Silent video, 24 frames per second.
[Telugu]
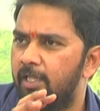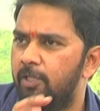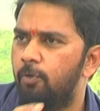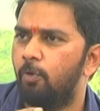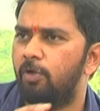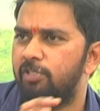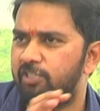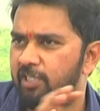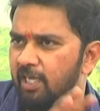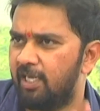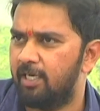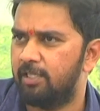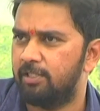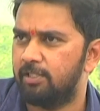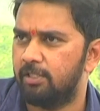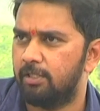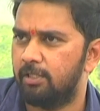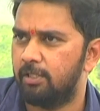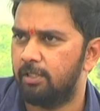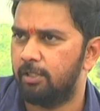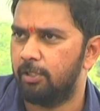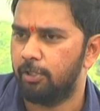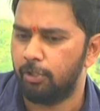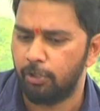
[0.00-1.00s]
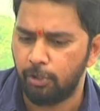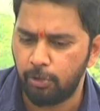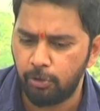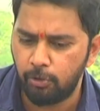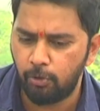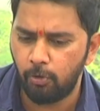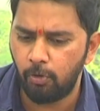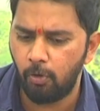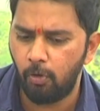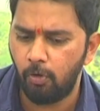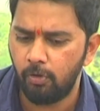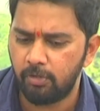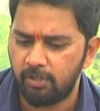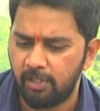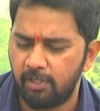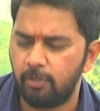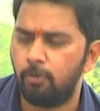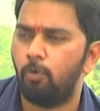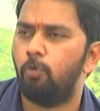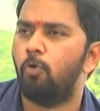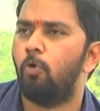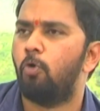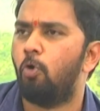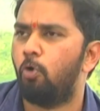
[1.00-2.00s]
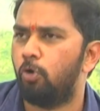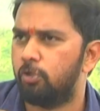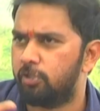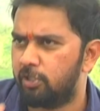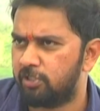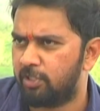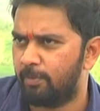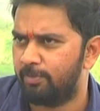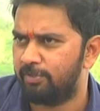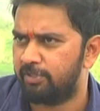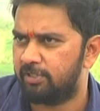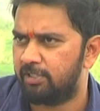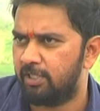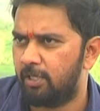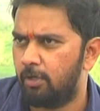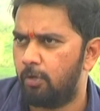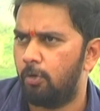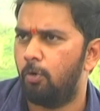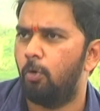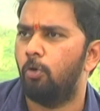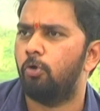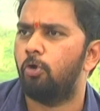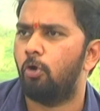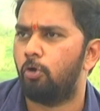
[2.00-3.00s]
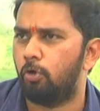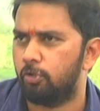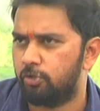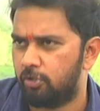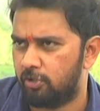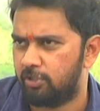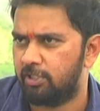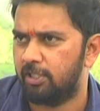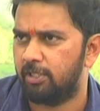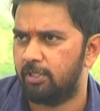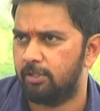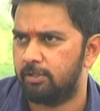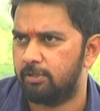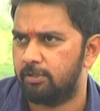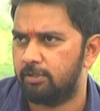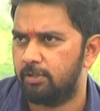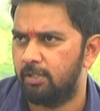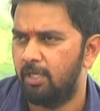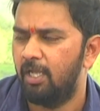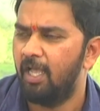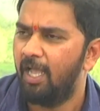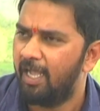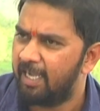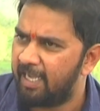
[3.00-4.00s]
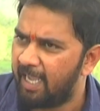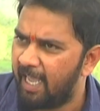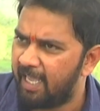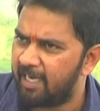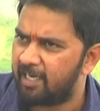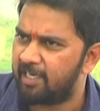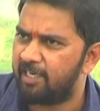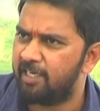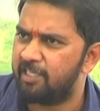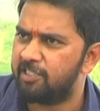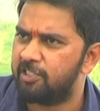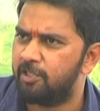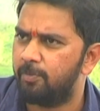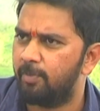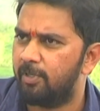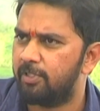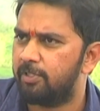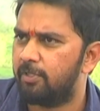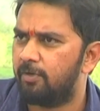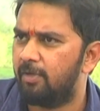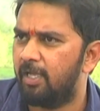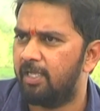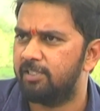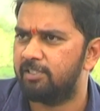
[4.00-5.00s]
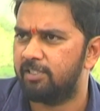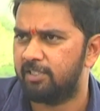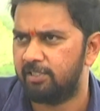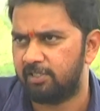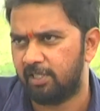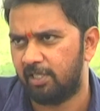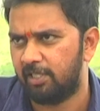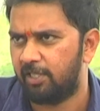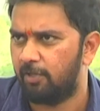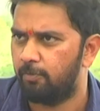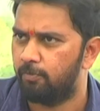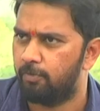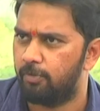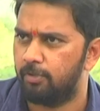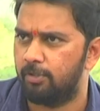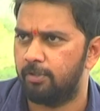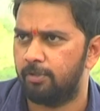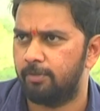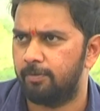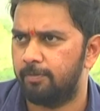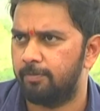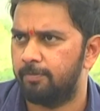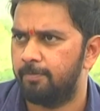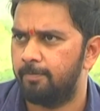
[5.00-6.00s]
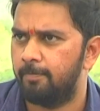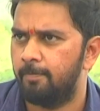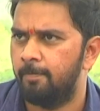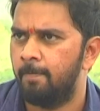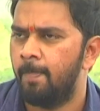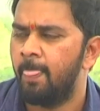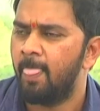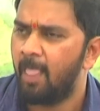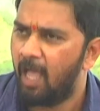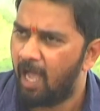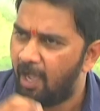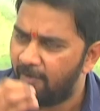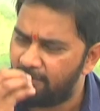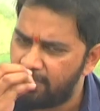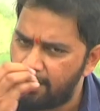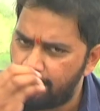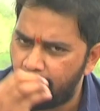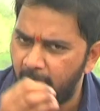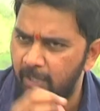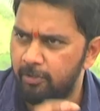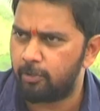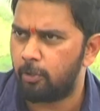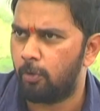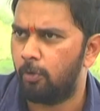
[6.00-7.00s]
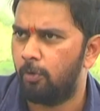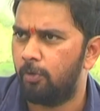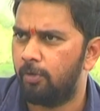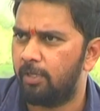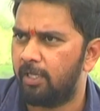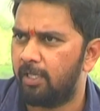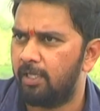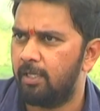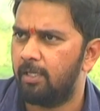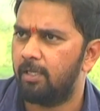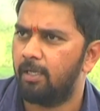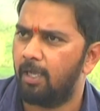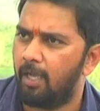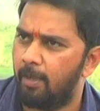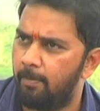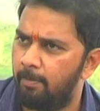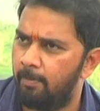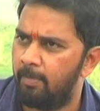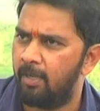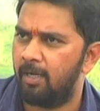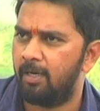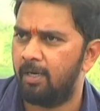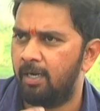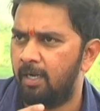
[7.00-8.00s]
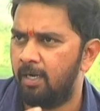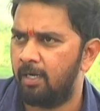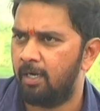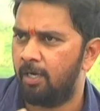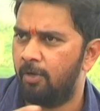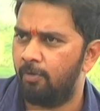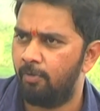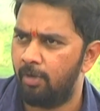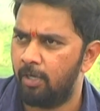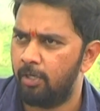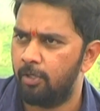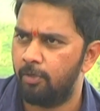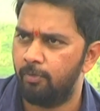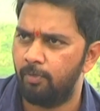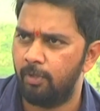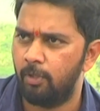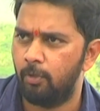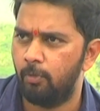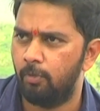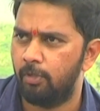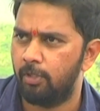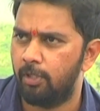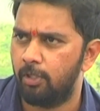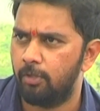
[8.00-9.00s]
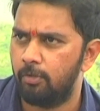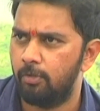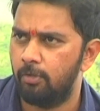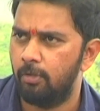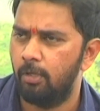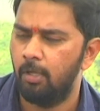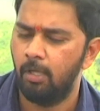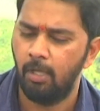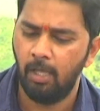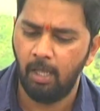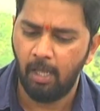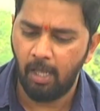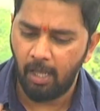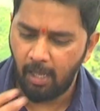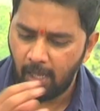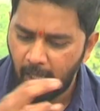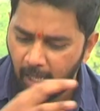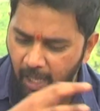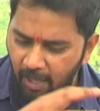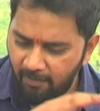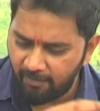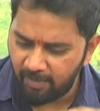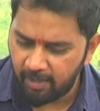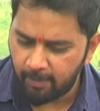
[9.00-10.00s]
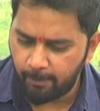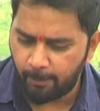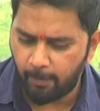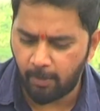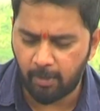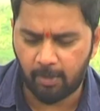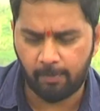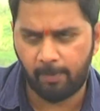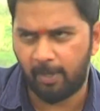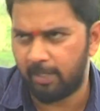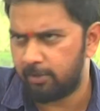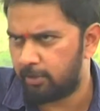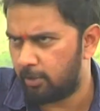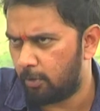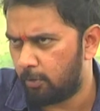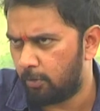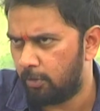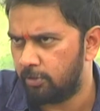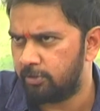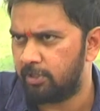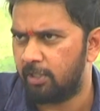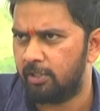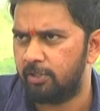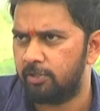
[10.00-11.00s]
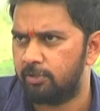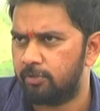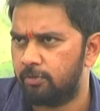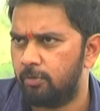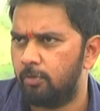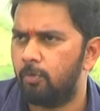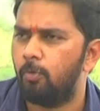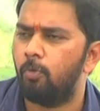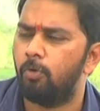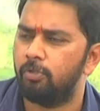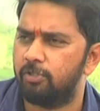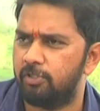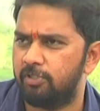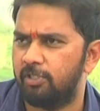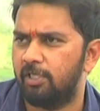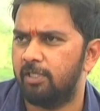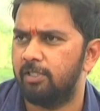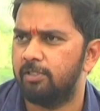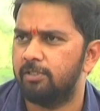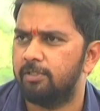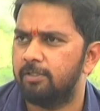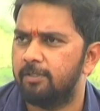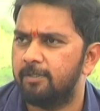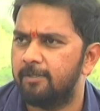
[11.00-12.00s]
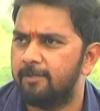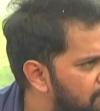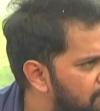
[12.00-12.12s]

అనేది ఒక ఛాలెంజ్ అండి ఇందులో తినకు ఒక కొత్త సమస్య ఒక కొత్త ఛాలెంజ్ క్యారెక్టరేషన్ మాత్రం యాజ్ ఇట్ ఈస్ అదే ఉంటుందండి అవే పాత్రలు ఉంటాయి అమ్మ నాన్న వాళ్ళు వీళ్ళు ఉంటారు అవే పాత్రలు కొనసాగిస్తూ కొత్త ఛాలెంజ్